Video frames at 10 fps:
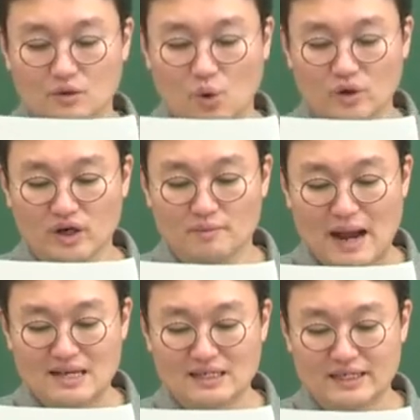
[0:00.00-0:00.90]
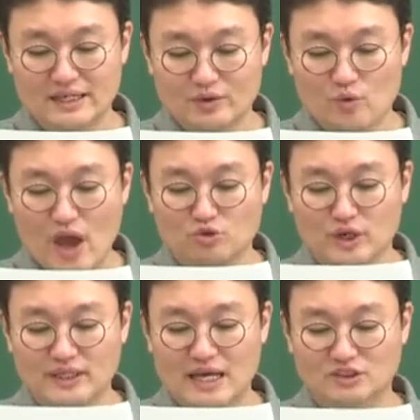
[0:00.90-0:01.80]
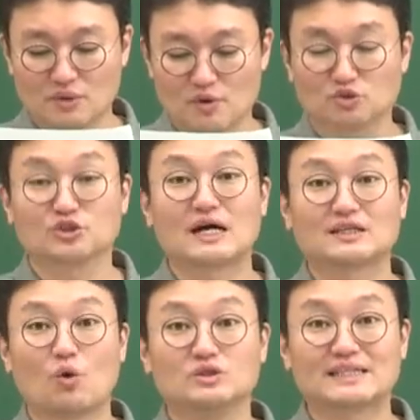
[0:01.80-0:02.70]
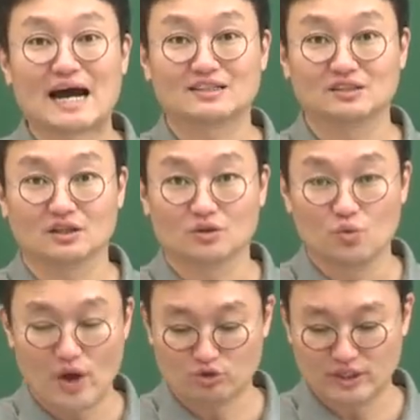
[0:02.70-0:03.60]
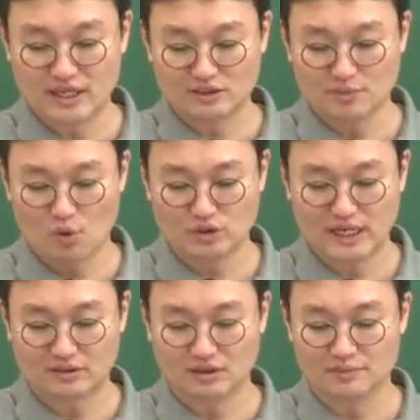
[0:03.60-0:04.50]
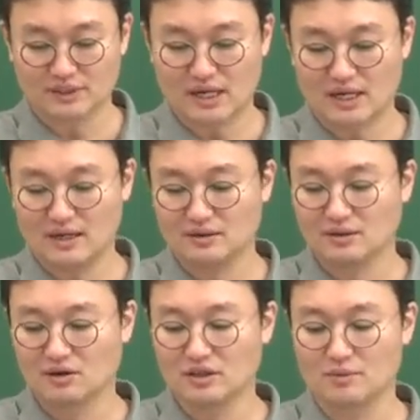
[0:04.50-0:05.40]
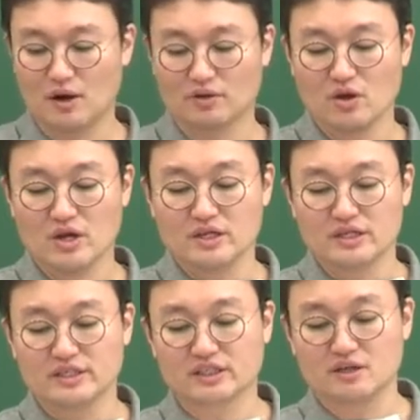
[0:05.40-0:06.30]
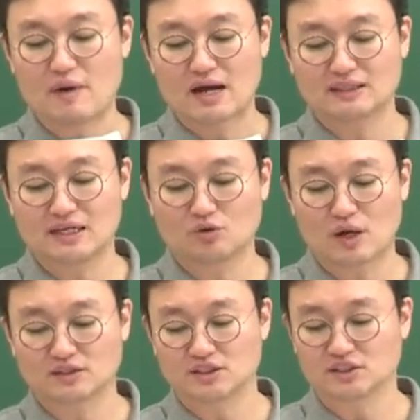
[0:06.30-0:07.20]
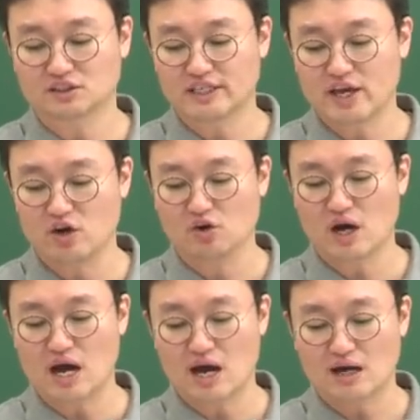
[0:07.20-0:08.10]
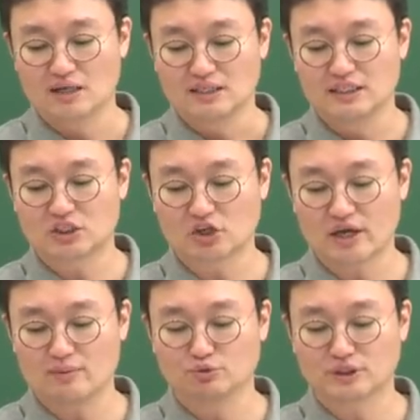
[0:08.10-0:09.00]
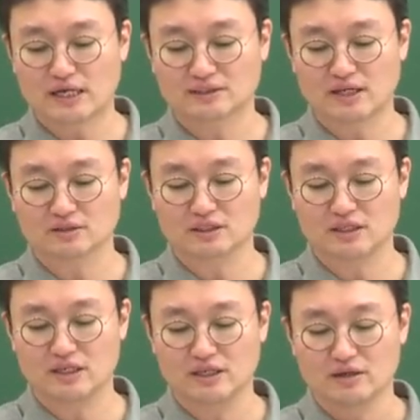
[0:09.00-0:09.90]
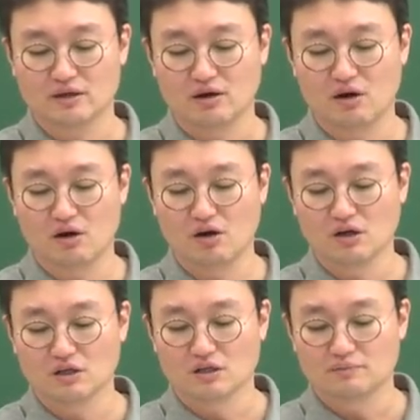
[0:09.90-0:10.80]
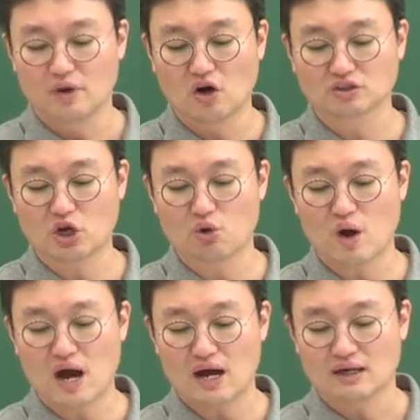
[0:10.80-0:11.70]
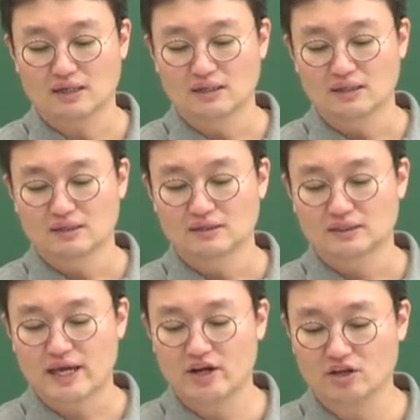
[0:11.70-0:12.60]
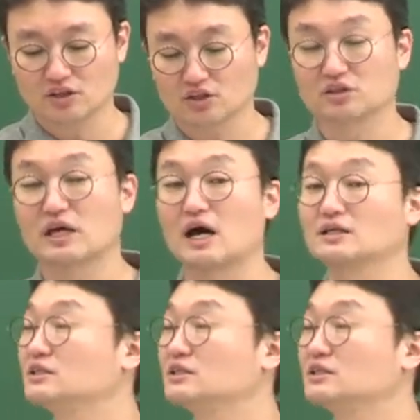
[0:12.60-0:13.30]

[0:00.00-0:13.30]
고려 말기 외구에 대한 설명 중 가장 옳지 않은 것 외구에 대한 설명 옳지 않은 겁니다. 어, 1번 이들을 막아내는 과정에서 체형과 이성계 무장 세력들이 어 명성과 세력을 얻었다.